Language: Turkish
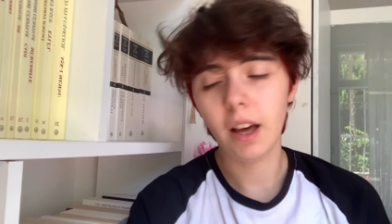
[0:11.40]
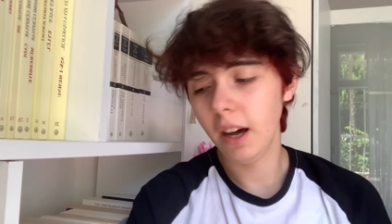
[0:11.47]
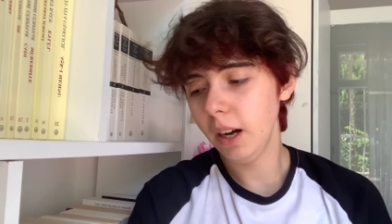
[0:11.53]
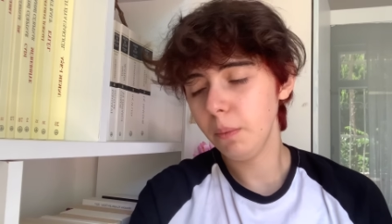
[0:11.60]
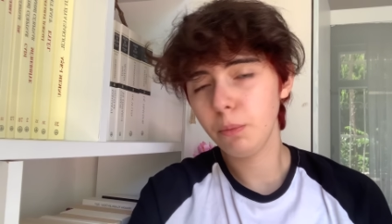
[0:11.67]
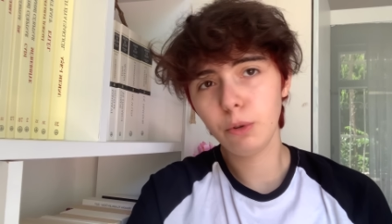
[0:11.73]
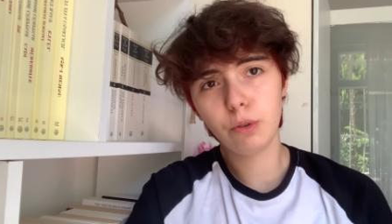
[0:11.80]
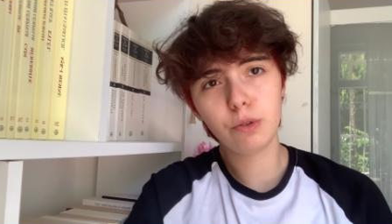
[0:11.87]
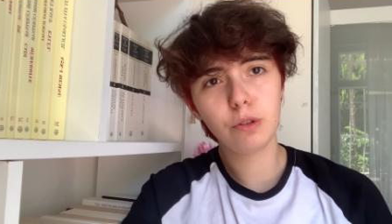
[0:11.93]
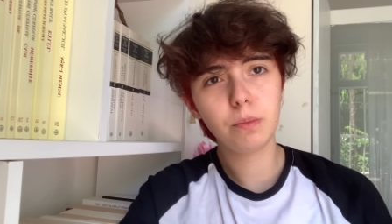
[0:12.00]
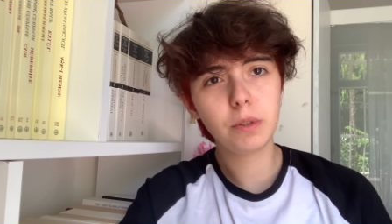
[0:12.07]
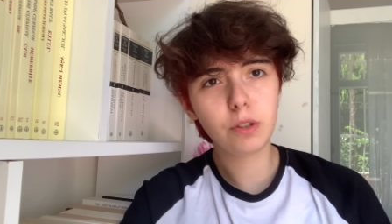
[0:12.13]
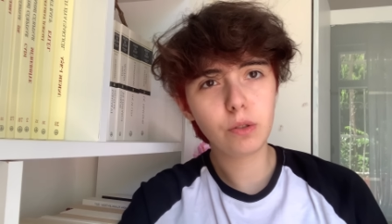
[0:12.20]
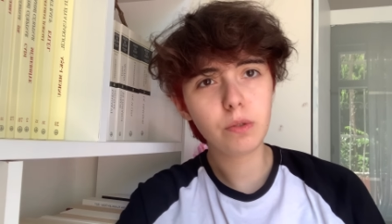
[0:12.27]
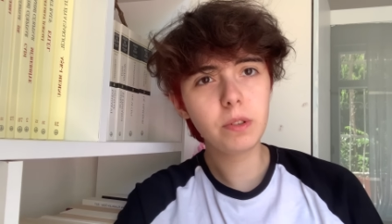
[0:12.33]
Eğer
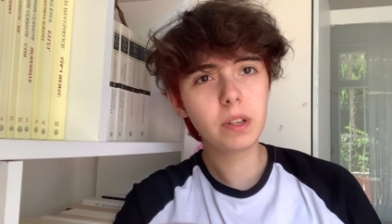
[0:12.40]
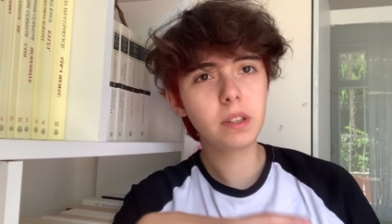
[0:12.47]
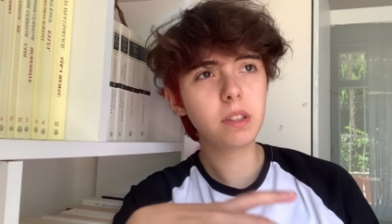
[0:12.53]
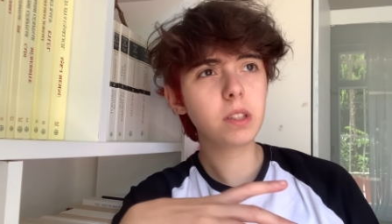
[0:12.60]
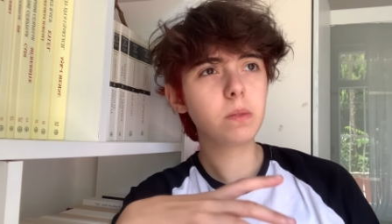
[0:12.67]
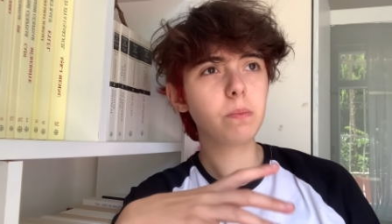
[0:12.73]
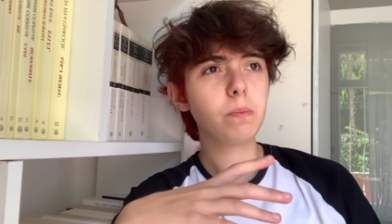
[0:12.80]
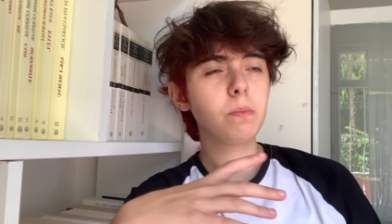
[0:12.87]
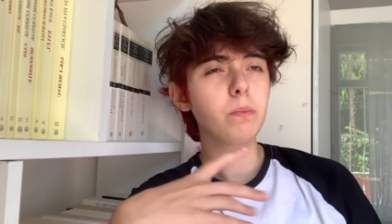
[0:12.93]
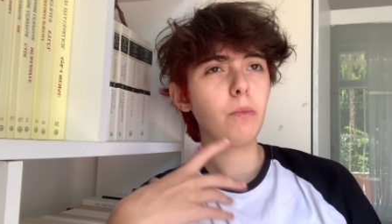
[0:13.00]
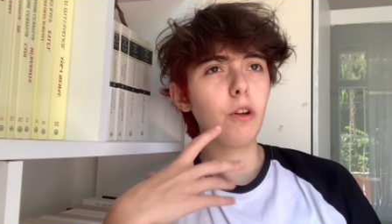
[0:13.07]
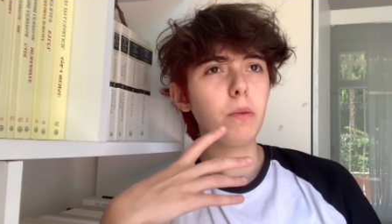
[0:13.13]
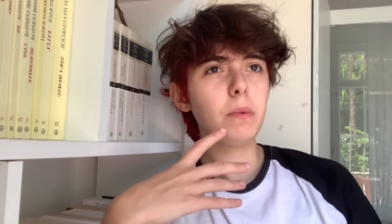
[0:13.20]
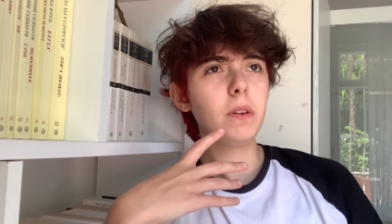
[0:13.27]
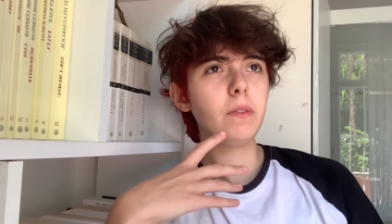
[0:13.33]
Booktube izliyorsanız
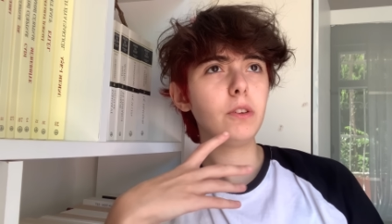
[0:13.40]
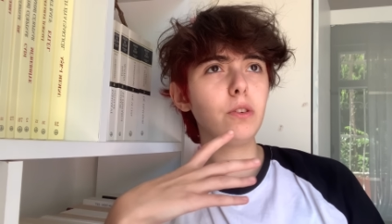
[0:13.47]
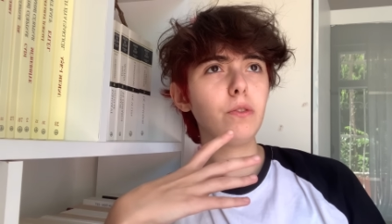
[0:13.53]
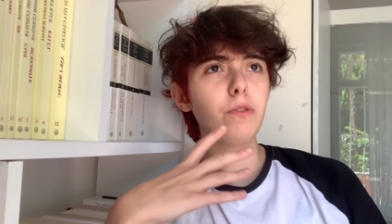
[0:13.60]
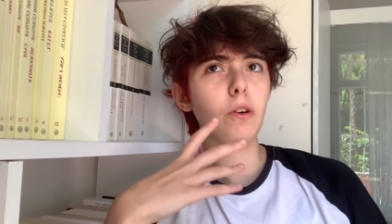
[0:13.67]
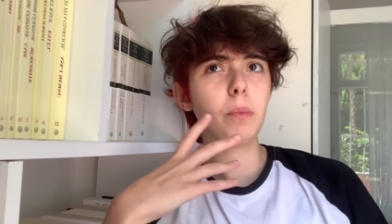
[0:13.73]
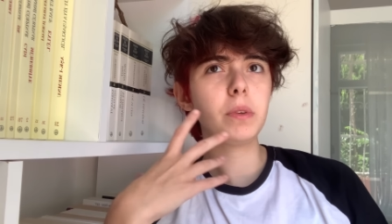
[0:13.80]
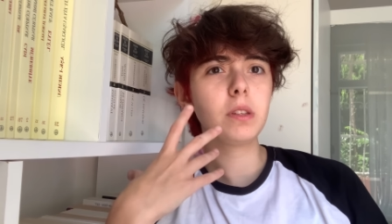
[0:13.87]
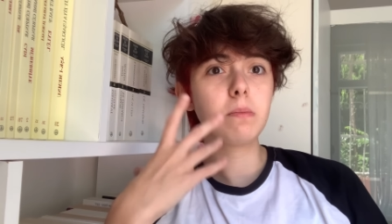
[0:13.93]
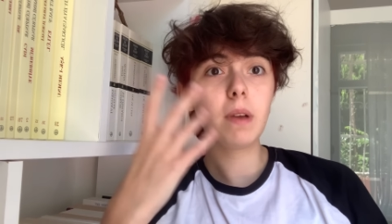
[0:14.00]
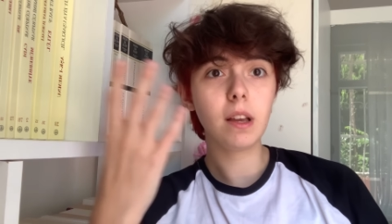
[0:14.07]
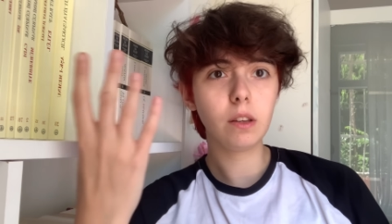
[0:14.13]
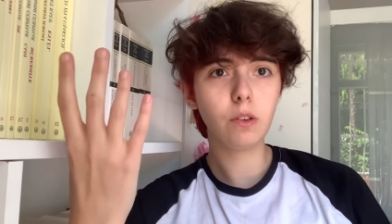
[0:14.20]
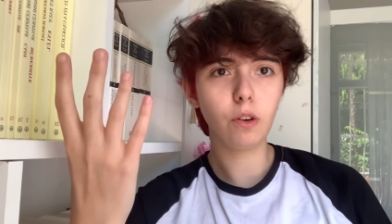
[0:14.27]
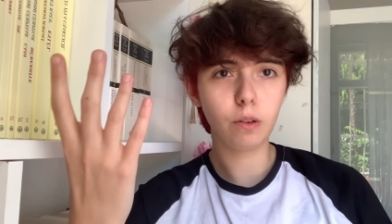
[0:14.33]
böyle bir video formatını
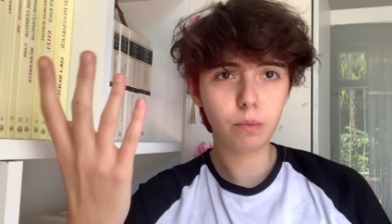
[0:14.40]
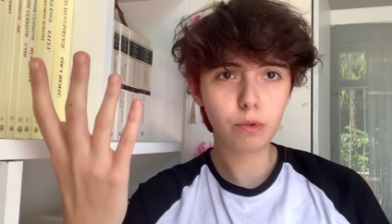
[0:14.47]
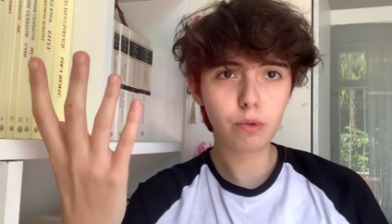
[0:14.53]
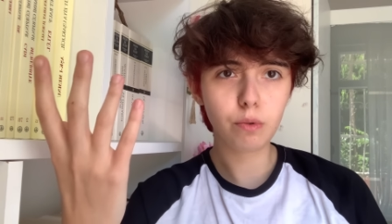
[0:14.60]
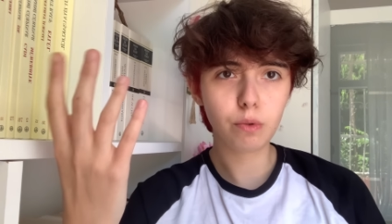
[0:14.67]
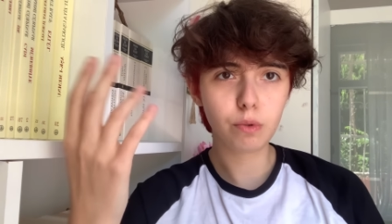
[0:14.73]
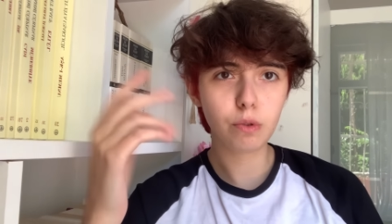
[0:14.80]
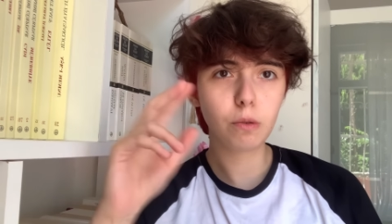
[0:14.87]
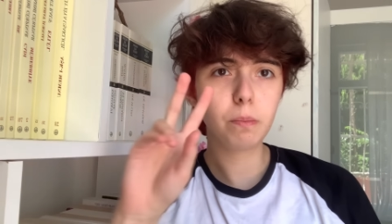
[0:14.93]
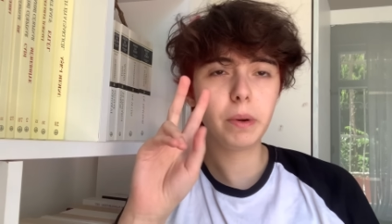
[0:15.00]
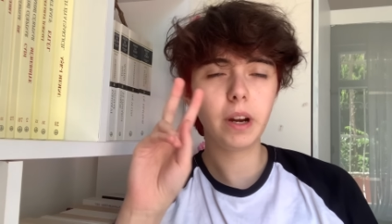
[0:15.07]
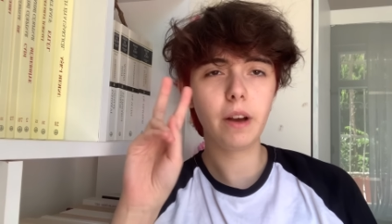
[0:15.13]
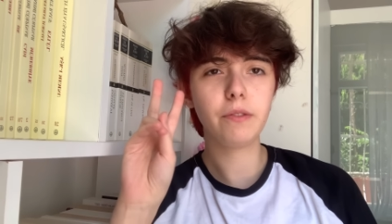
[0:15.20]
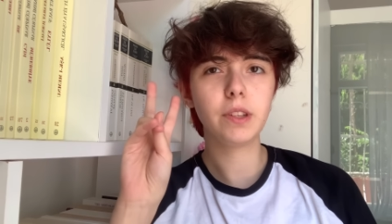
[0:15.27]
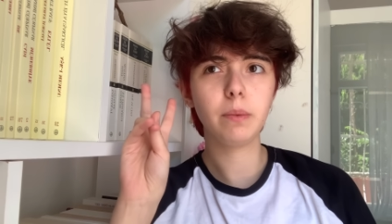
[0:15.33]
belki görmüşsünüzdür.
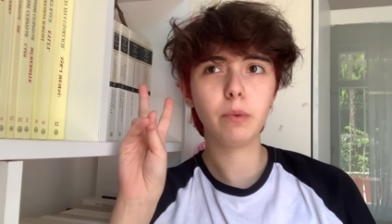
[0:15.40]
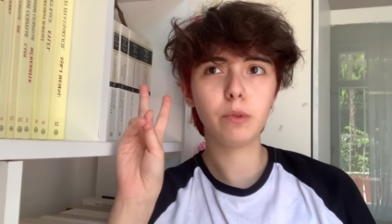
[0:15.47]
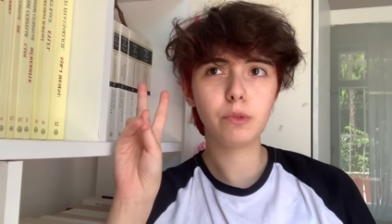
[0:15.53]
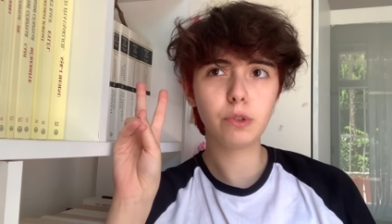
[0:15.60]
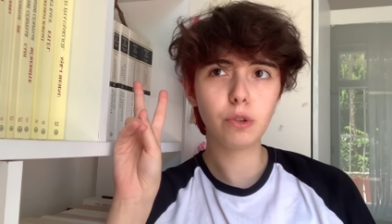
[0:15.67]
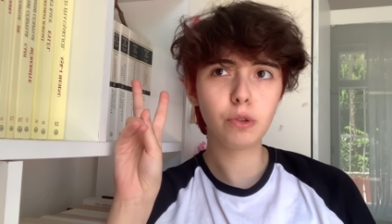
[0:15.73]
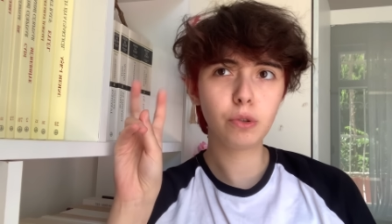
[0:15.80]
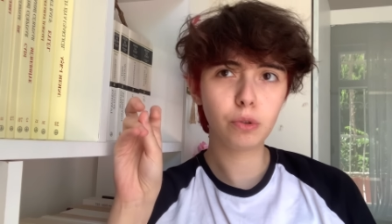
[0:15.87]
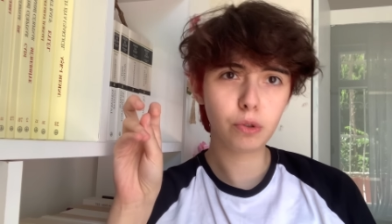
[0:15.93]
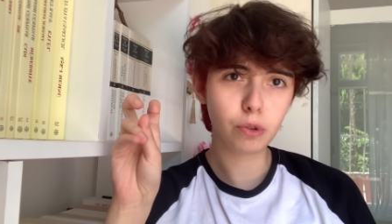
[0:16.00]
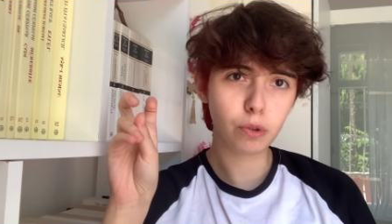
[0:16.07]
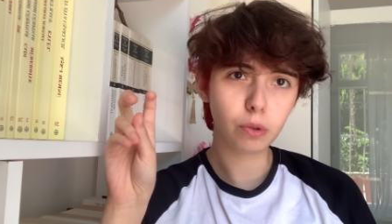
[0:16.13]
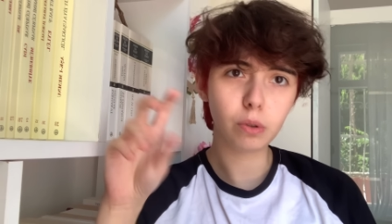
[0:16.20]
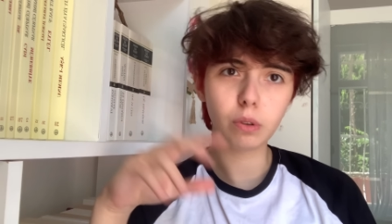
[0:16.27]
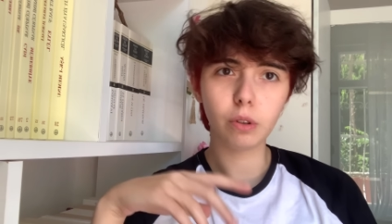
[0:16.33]
Bir hafta boyunca şu tür
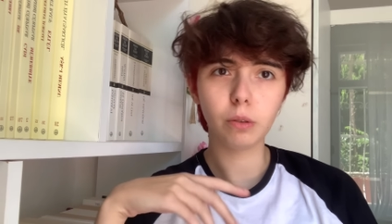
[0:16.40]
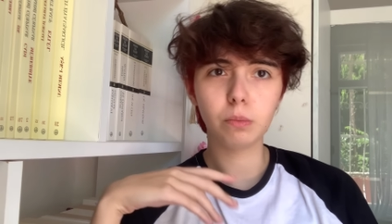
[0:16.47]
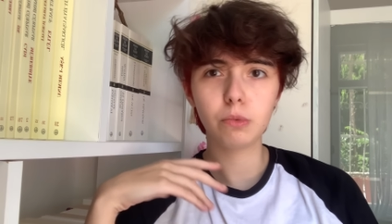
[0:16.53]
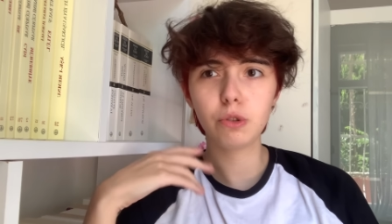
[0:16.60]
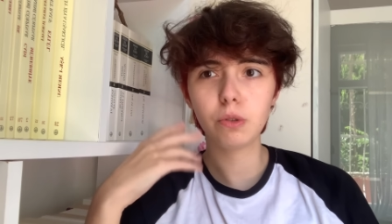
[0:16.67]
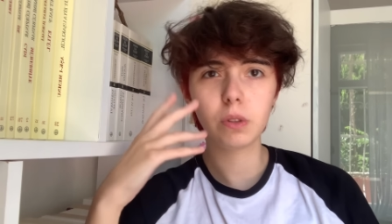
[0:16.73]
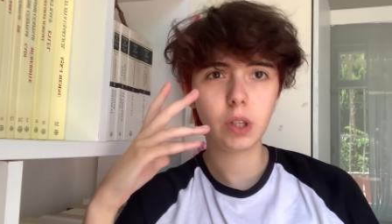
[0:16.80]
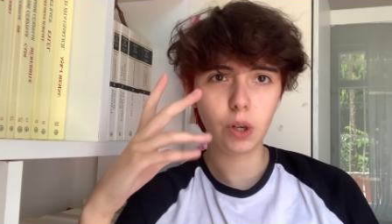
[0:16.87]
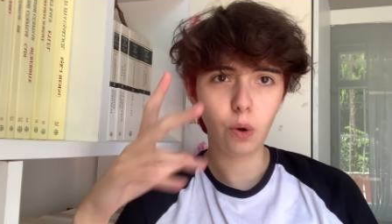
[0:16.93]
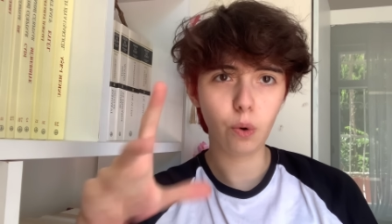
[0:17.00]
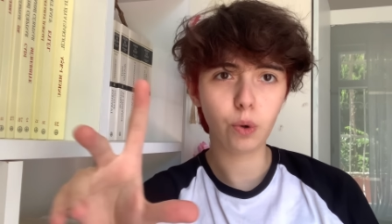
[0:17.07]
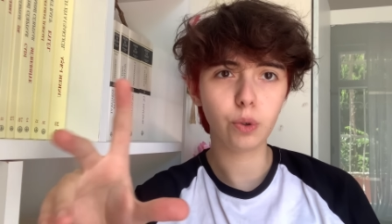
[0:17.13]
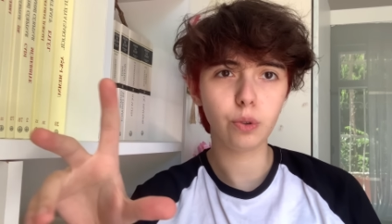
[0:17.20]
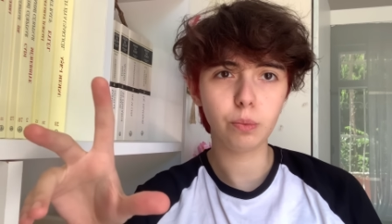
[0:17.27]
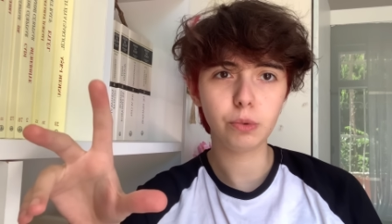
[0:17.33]
okudum, şunları
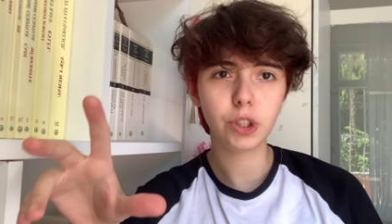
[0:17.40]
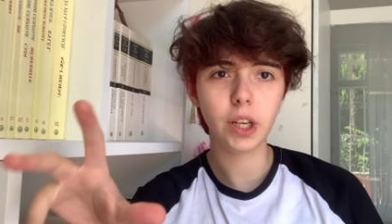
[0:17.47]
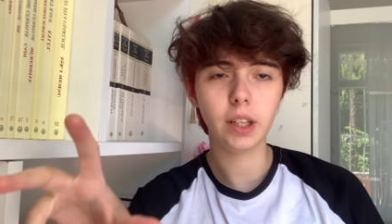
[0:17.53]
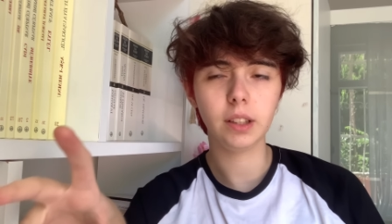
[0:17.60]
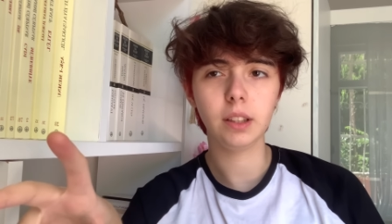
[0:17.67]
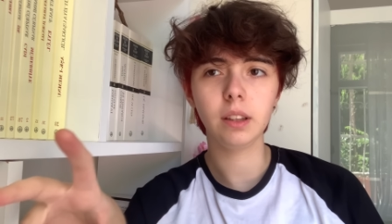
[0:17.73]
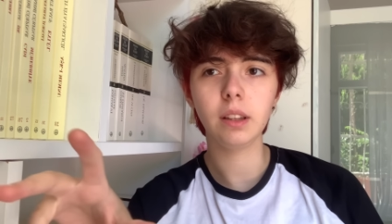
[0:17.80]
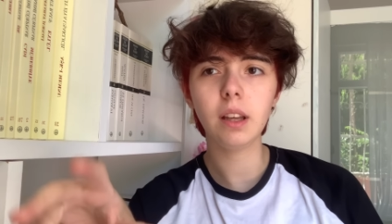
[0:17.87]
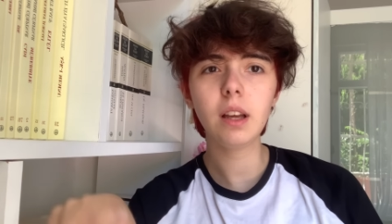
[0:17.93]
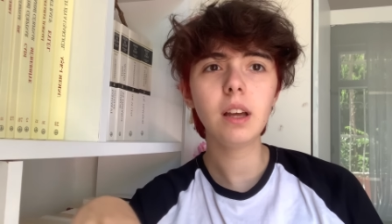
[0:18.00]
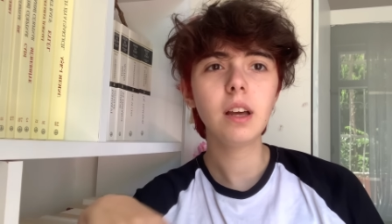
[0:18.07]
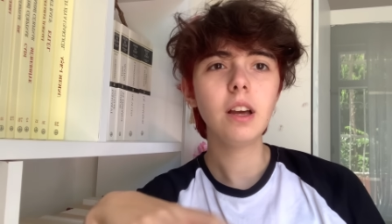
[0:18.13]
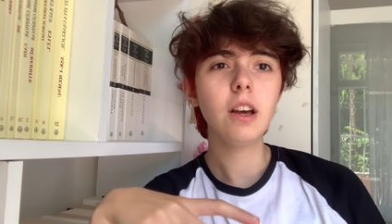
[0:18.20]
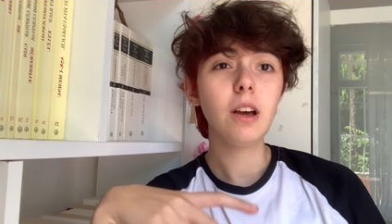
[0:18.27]
okudum şeklinde.